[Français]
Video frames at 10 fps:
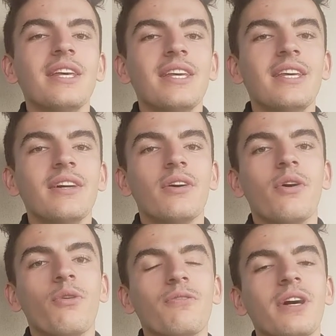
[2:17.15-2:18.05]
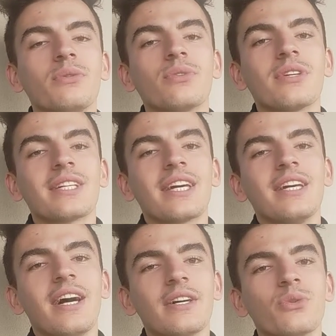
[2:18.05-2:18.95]
Et on va donc
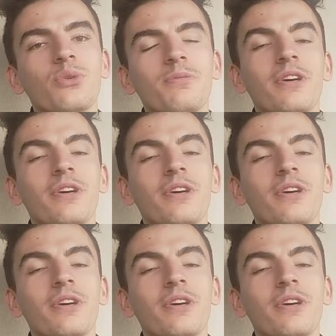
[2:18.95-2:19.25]
créer un groupe,